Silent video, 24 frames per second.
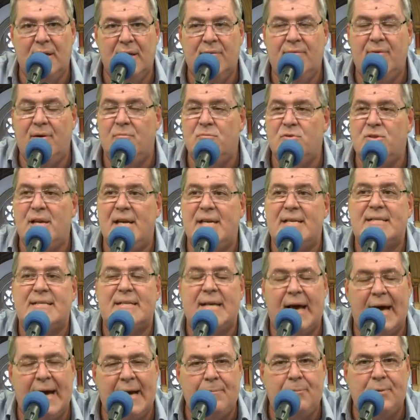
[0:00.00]
Vamos
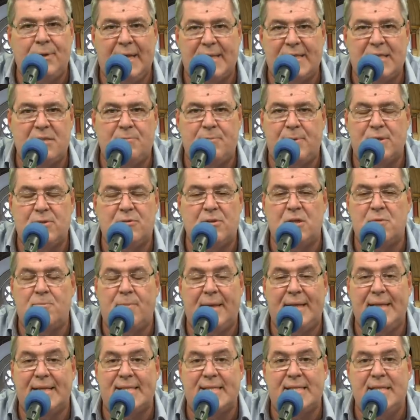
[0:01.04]
rezar por essas pessoas
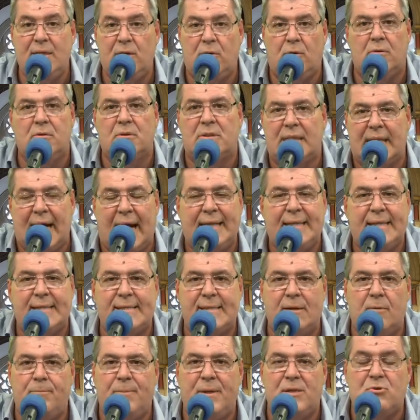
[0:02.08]
para elas se encontrarem.
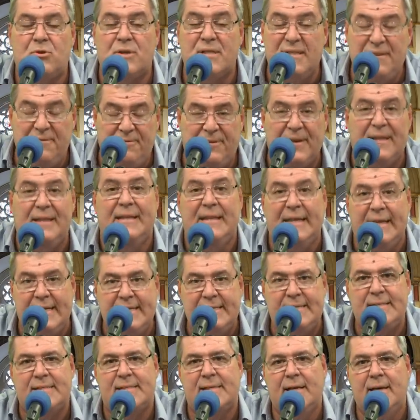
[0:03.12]
São pessoas
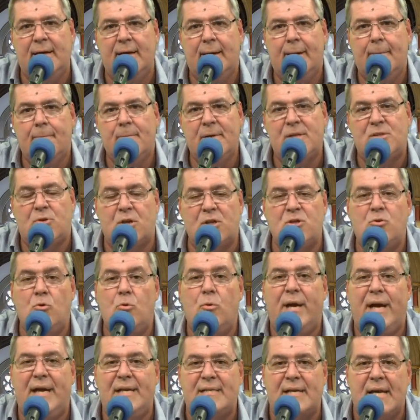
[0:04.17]
infelizes, pessoas
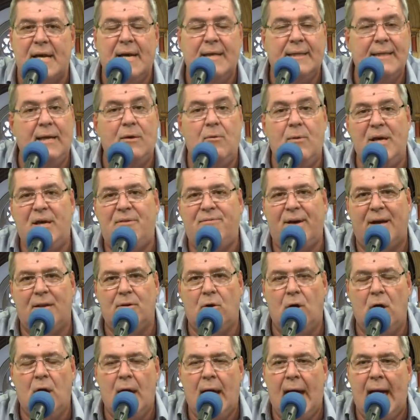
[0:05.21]
doentes. Tem um aí que
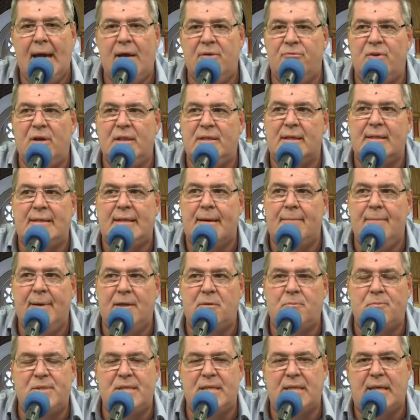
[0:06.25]
falou: ah, eu vou em
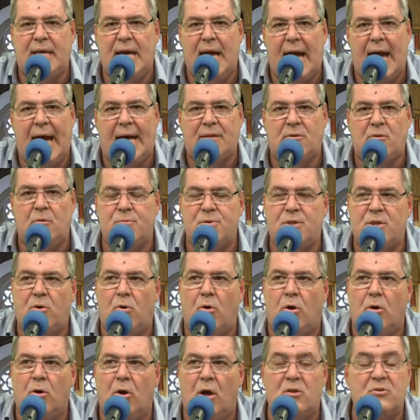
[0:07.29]
tratamento psiquiátrico,
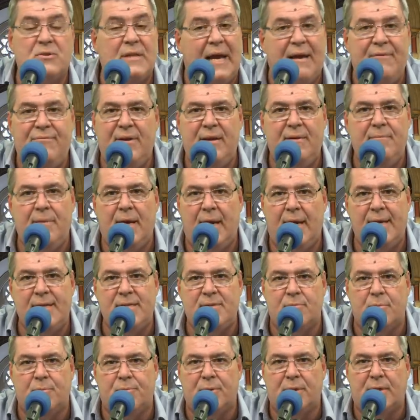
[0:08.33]
psicológico, deve ir
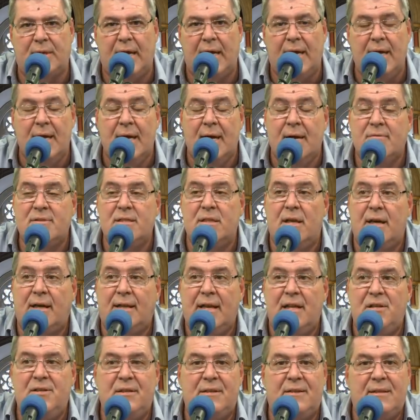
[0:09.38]
mesmo, porque você não
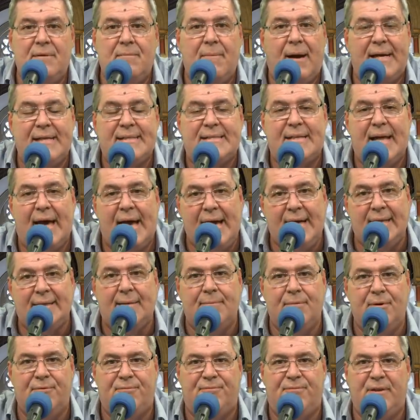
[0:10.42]
acredita em mais
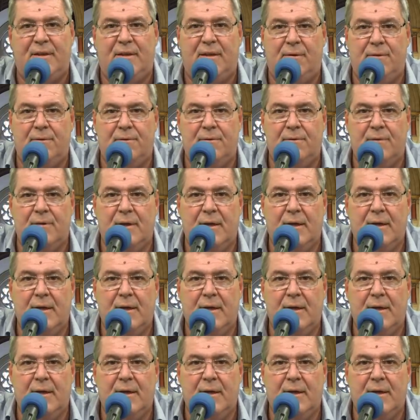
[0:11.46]
nada, meu filho.